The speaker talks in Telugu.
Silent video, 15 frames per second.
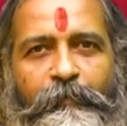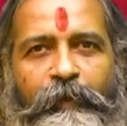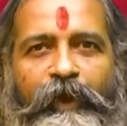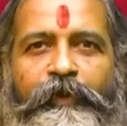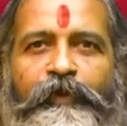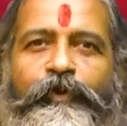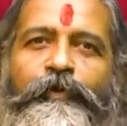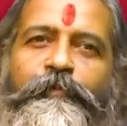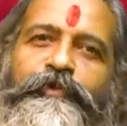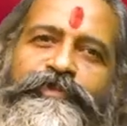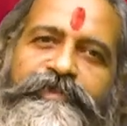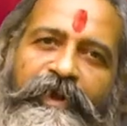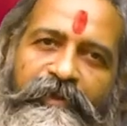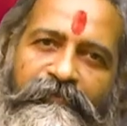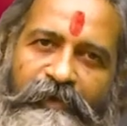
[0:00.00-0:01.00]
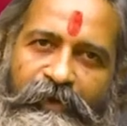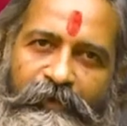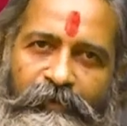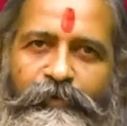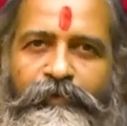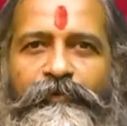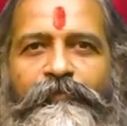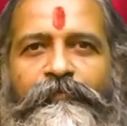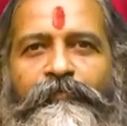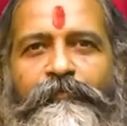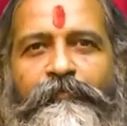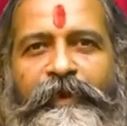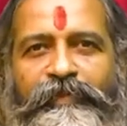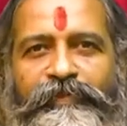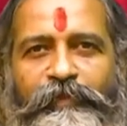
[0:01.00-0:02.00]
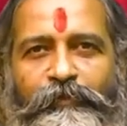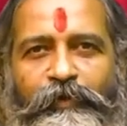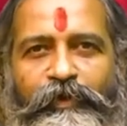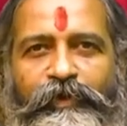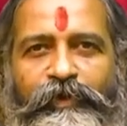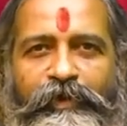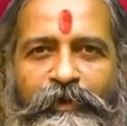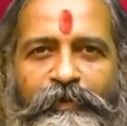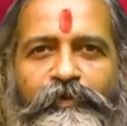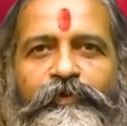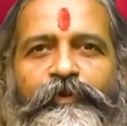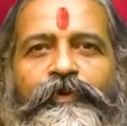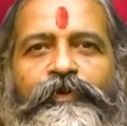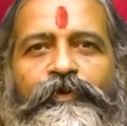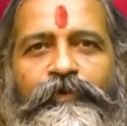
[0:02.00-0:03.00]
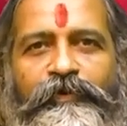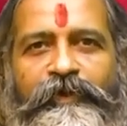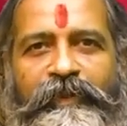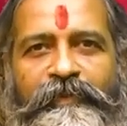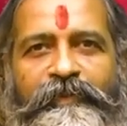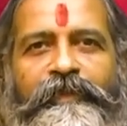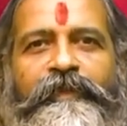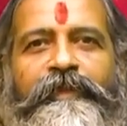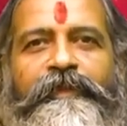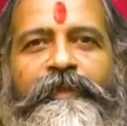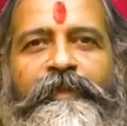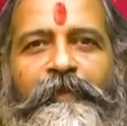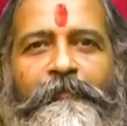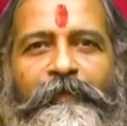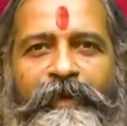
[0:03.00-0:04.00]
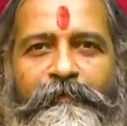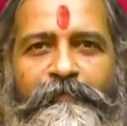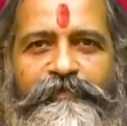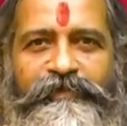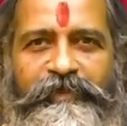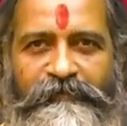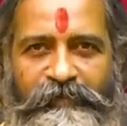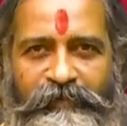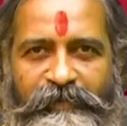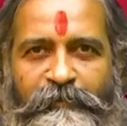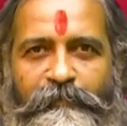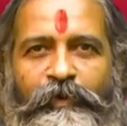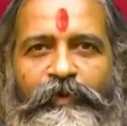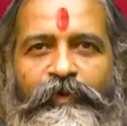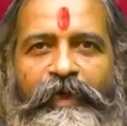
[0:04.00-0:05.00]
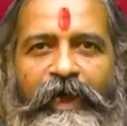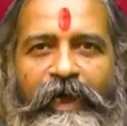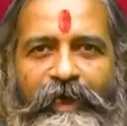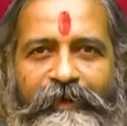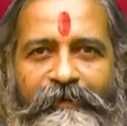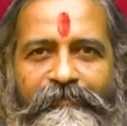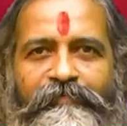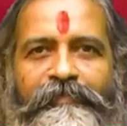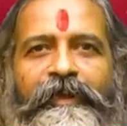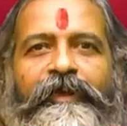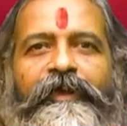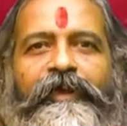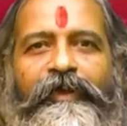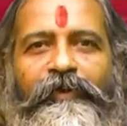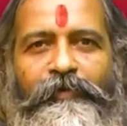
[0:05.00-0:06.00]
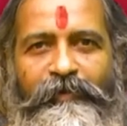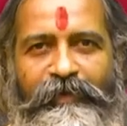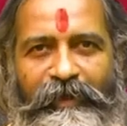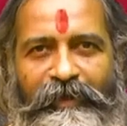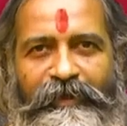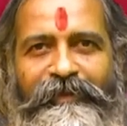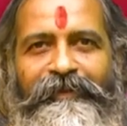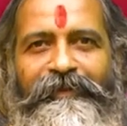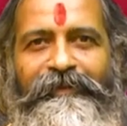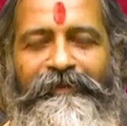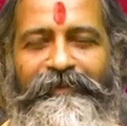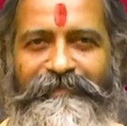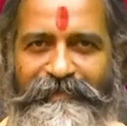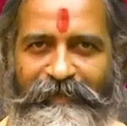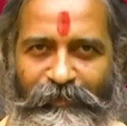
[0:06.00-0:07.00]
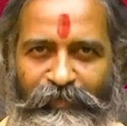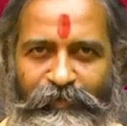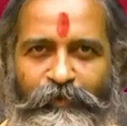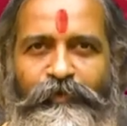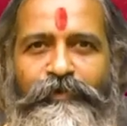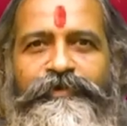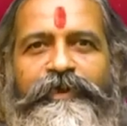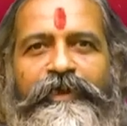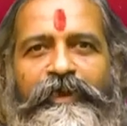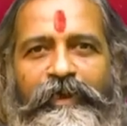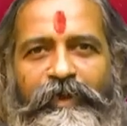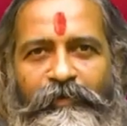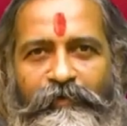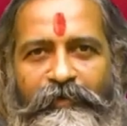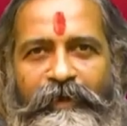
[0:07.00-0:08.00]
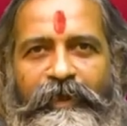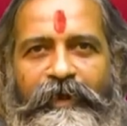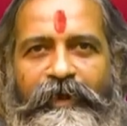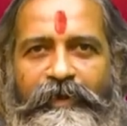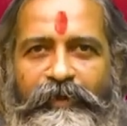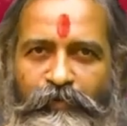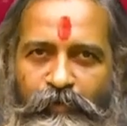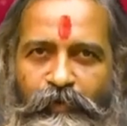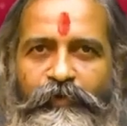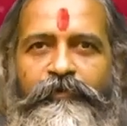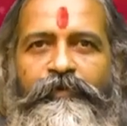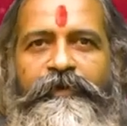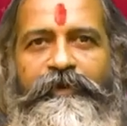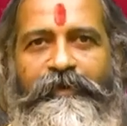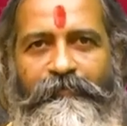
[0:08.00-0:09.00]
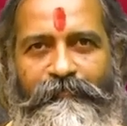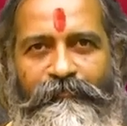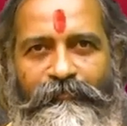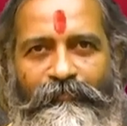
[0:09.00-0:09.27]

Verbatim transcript: పండు ముసలి వరకు ప్రతి ఒక్కరూ కోరుకునేది మనం జీవితంలో ఆనందంగా ఉండాలి సంతోషంగా ఉండాలనే కోరుకుంటాం